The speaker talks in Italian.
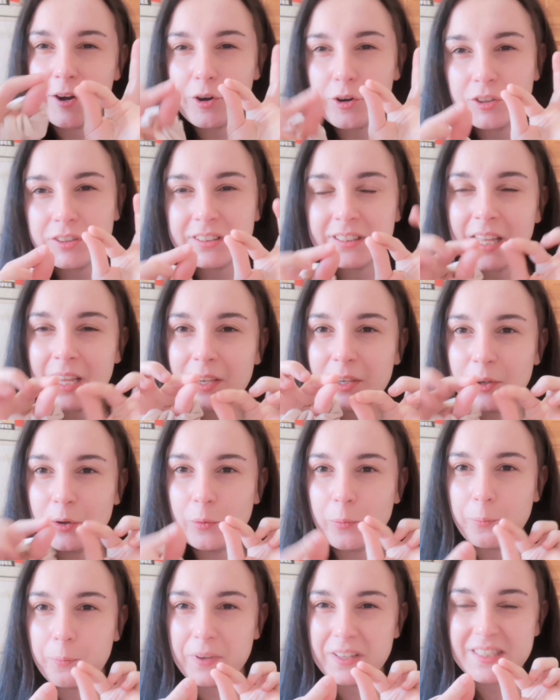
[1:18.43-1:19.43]
rotta
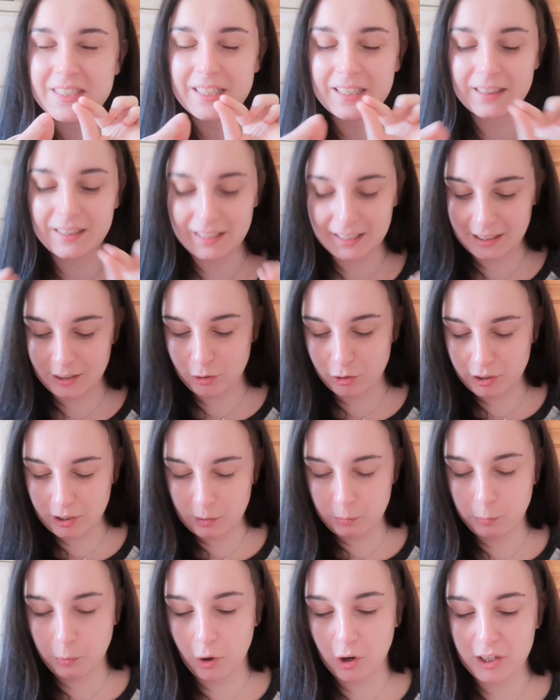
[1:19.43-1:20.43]
in un pezzettino
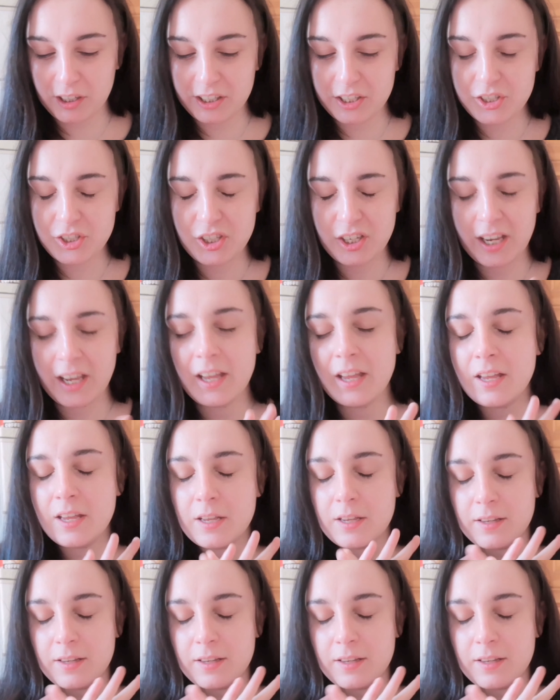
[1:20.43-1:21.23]
del pollice